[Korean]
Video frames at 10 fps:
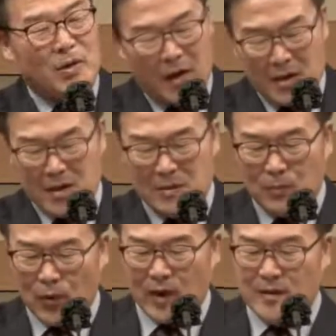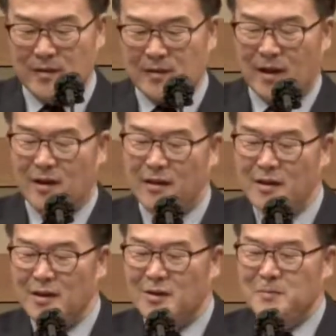정확히 모르겠는데
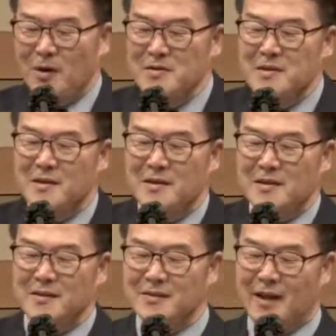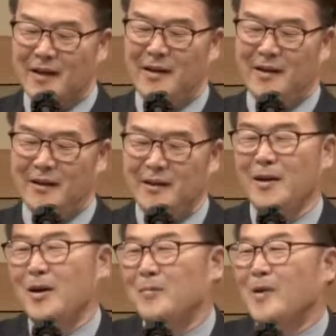그 편지를 읽는 내내
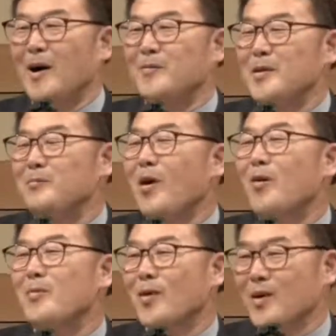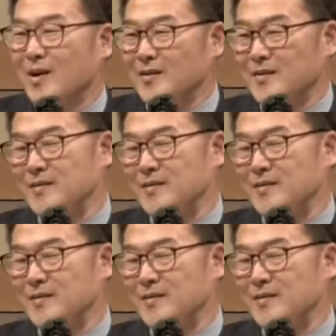마음이 먹먹한